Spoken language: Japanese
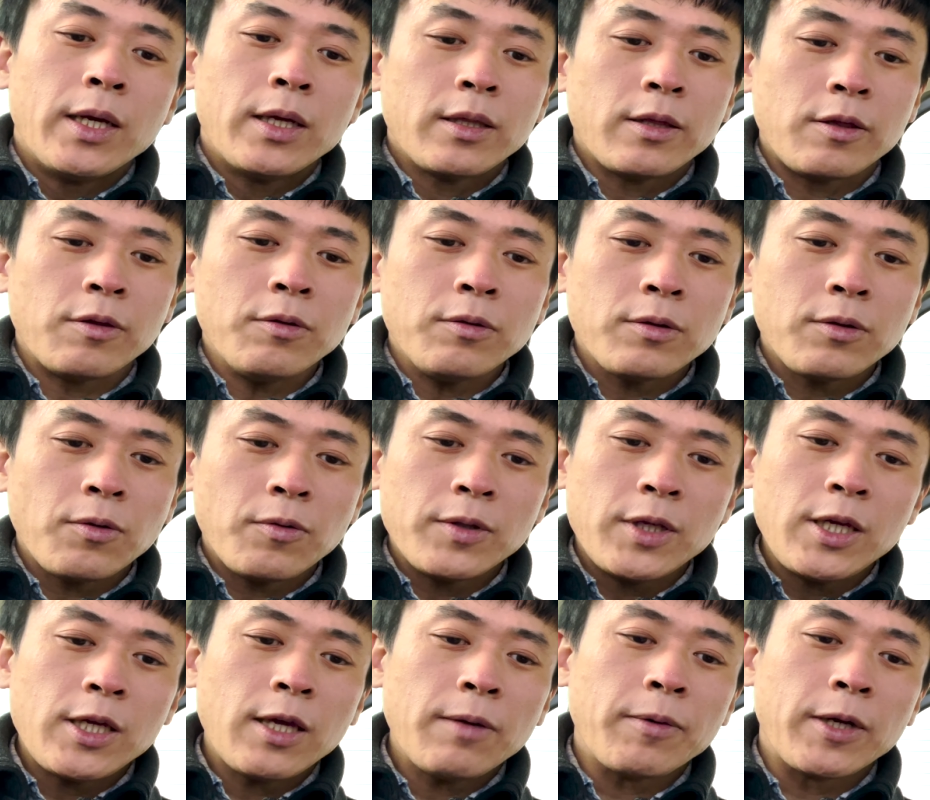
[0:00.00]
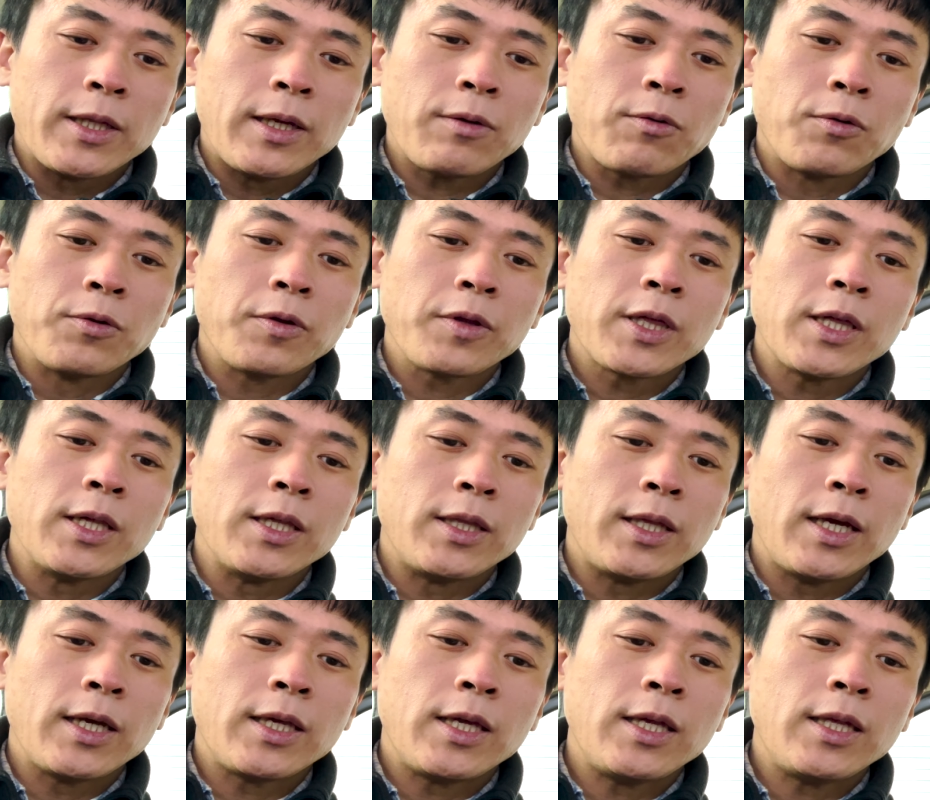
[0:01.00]
順当にいけばねこのシーン
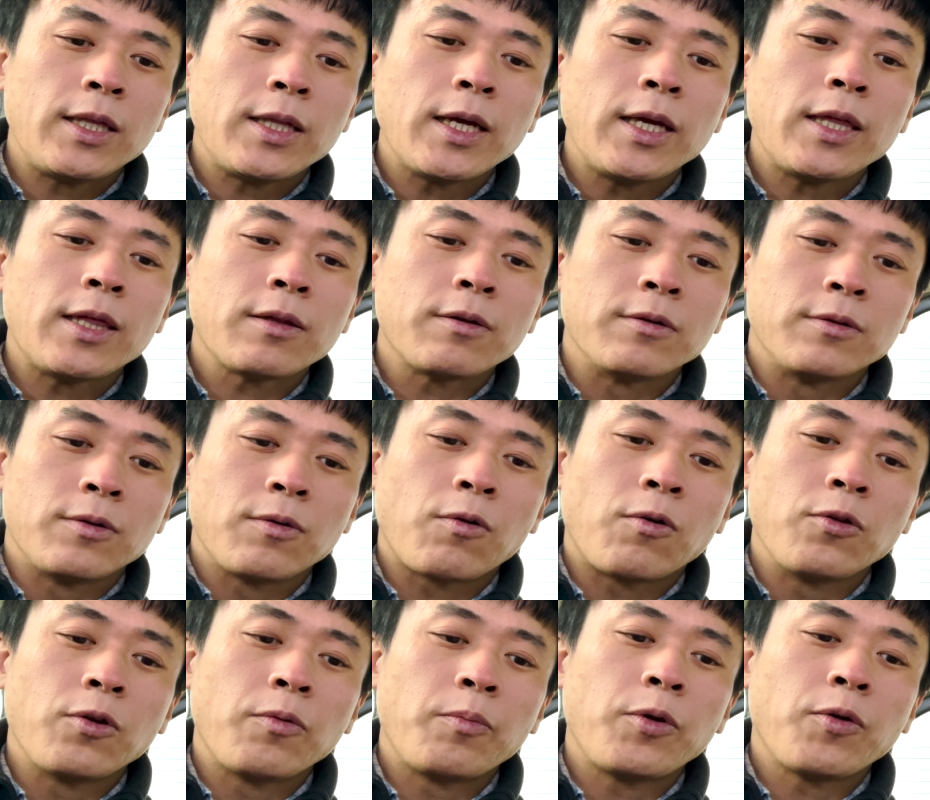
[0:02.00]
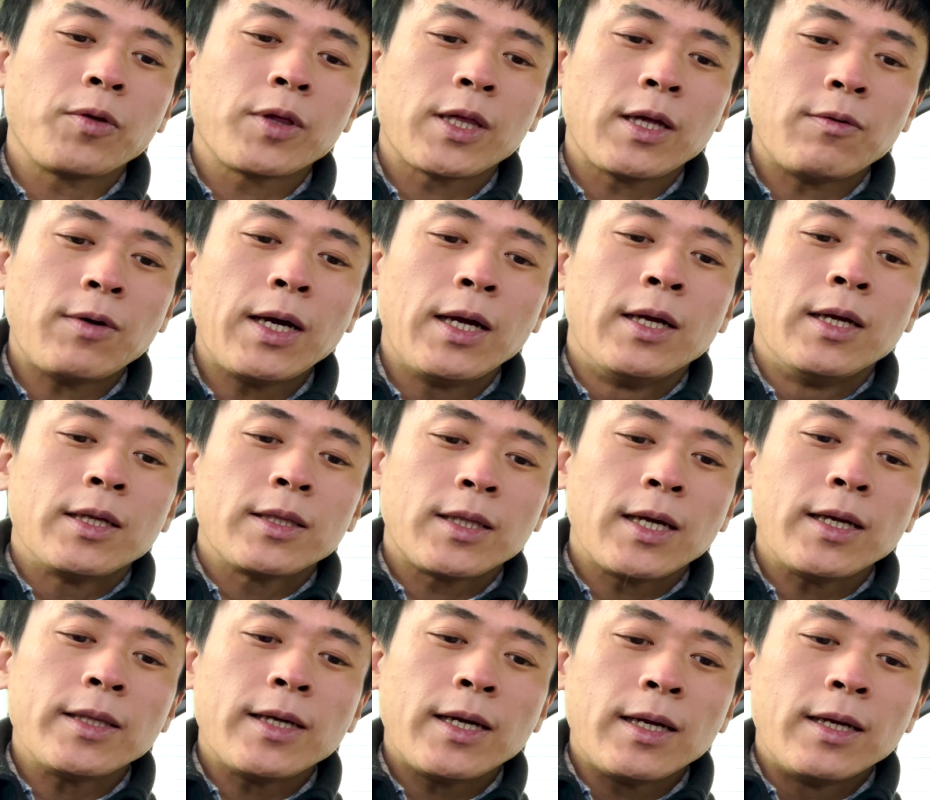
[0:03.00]
ね金田一君のこの描写は
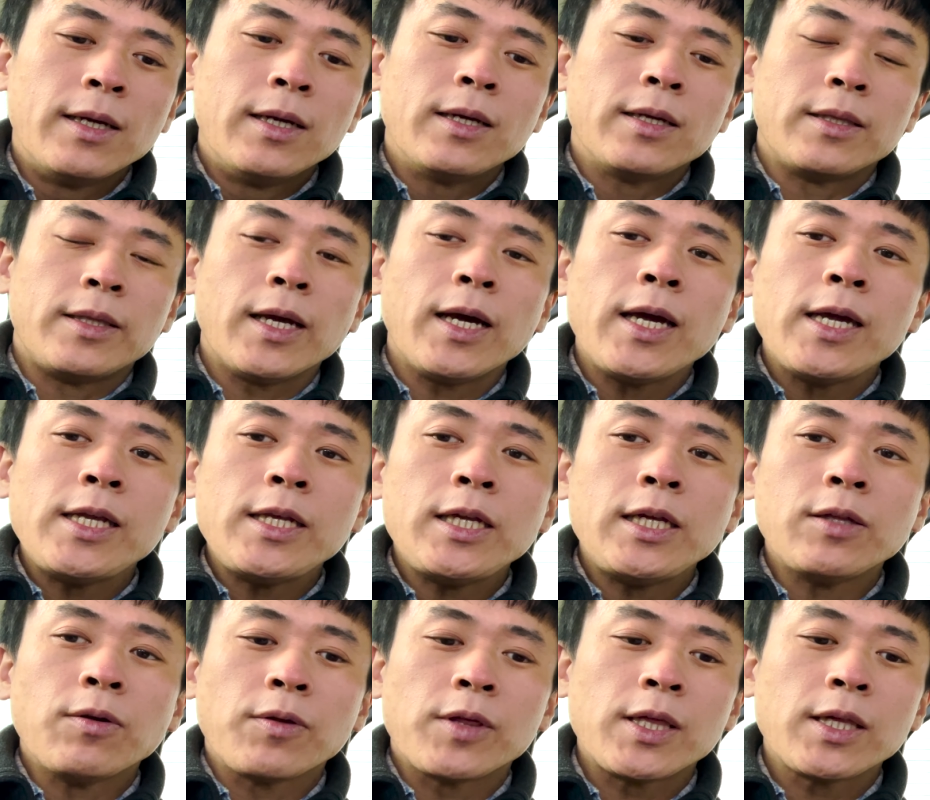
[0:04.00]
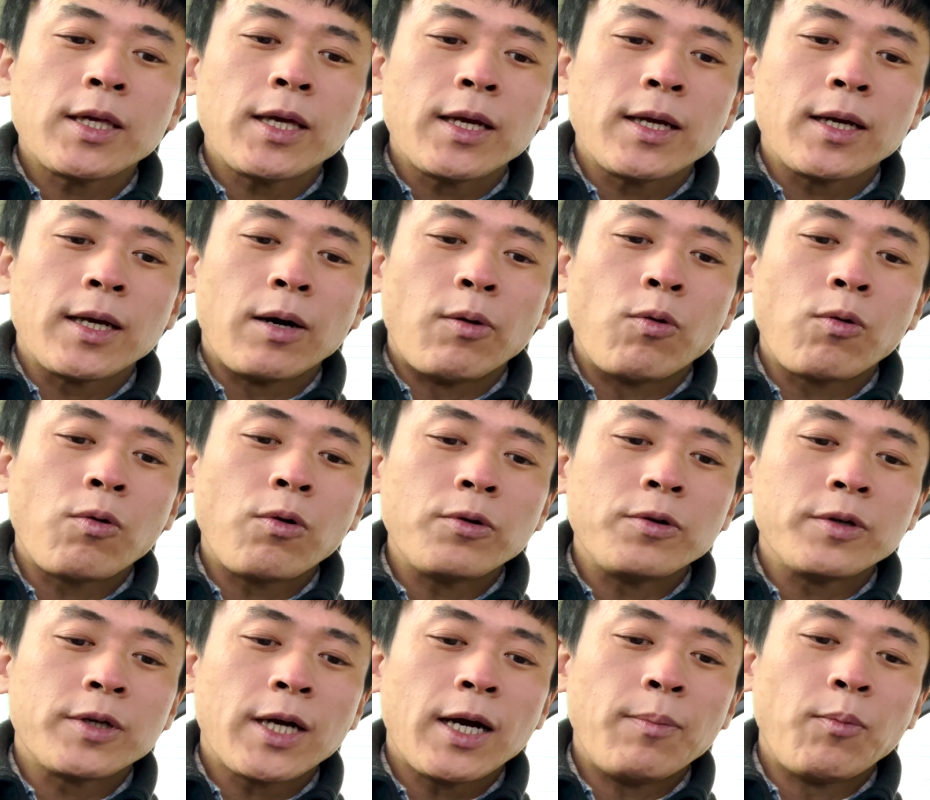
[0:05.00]
ただ第2の事件が起こ
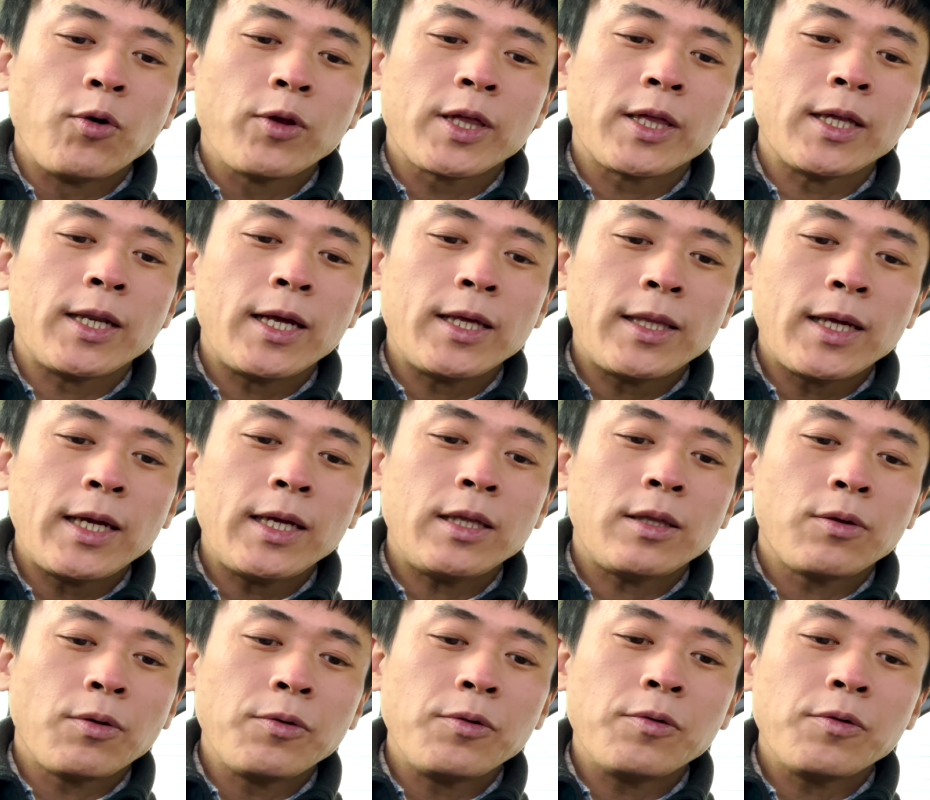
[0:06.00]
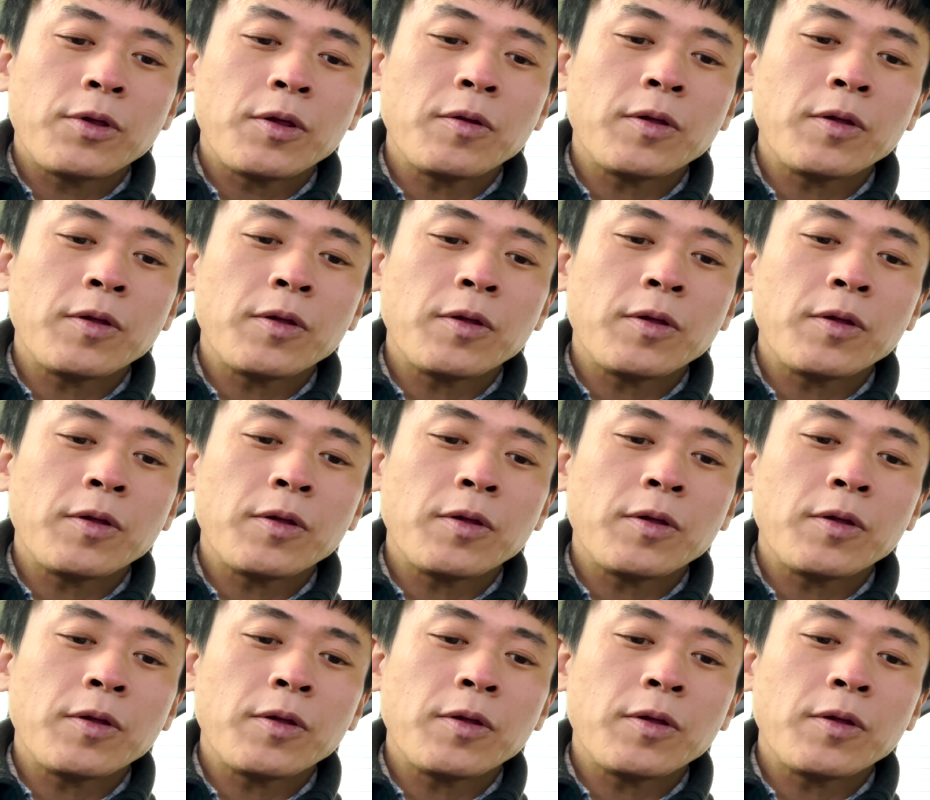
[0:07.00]
るかもしれないという趣